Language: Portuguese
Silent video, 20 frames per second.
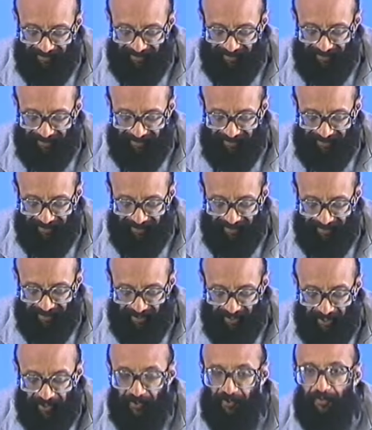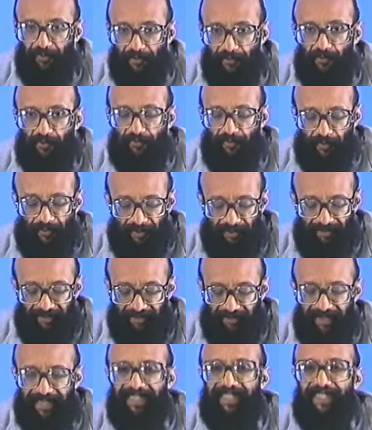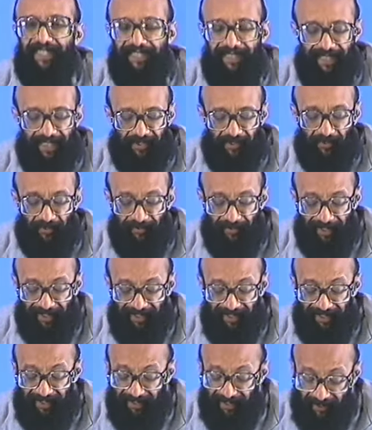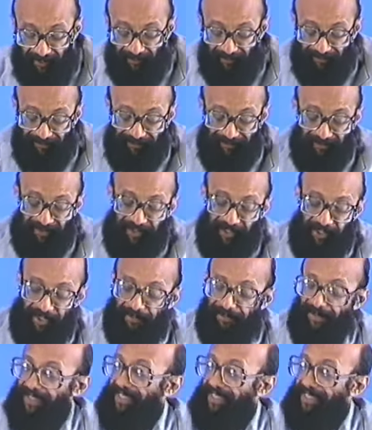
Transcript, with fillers: né, de resolver os problemas mais candentes do país, eu que tinha